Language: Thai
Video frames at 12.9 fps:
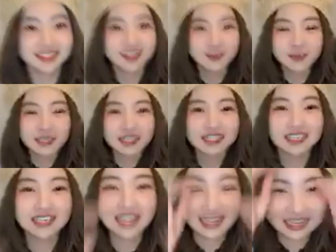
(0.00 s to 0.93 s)
เรามีเรือ
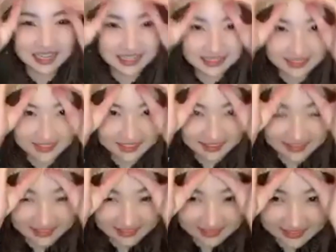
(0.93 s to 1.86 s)
หลายอัน
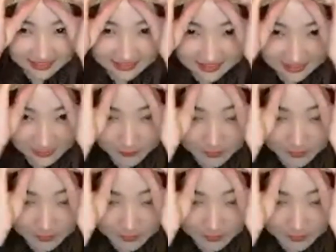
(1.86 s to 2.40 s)
เรา